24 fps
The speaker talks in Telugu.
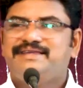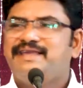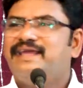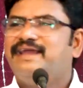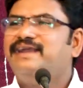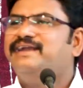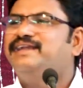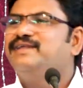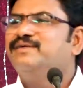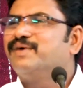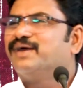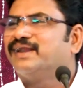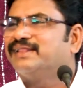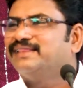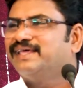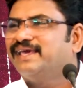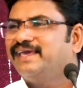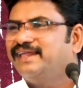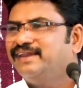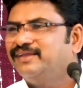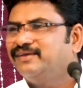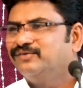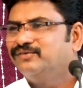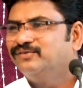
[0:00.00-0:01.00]
ఏంటి మన
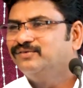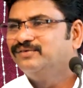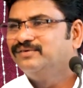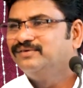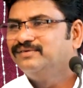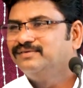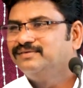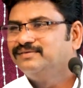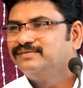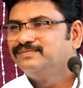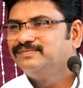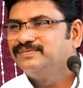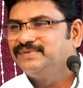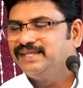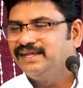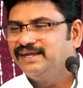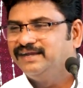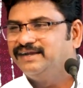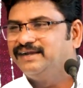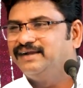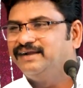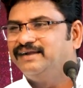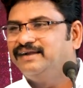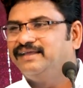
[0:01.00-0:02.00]
ధైర్యం
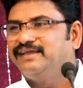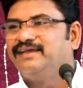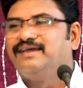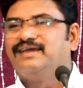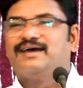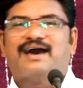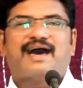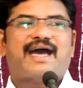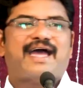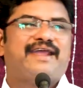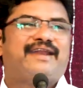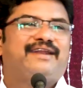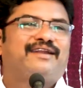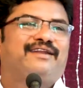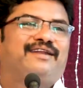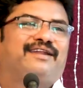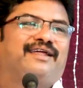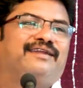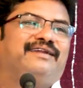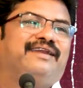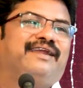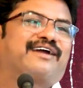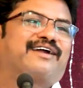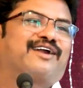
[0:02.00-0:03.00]
ఏంటంటే ఆయన
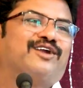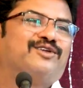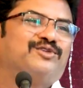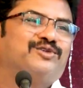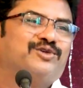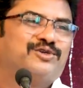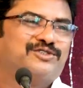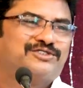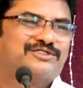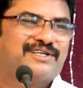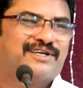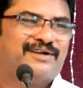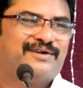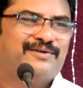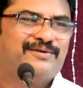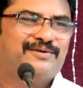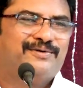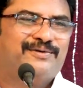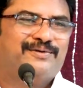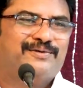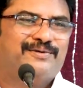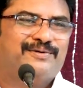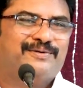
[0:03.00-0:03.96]
నన్నెక్కడ చూస్తాడు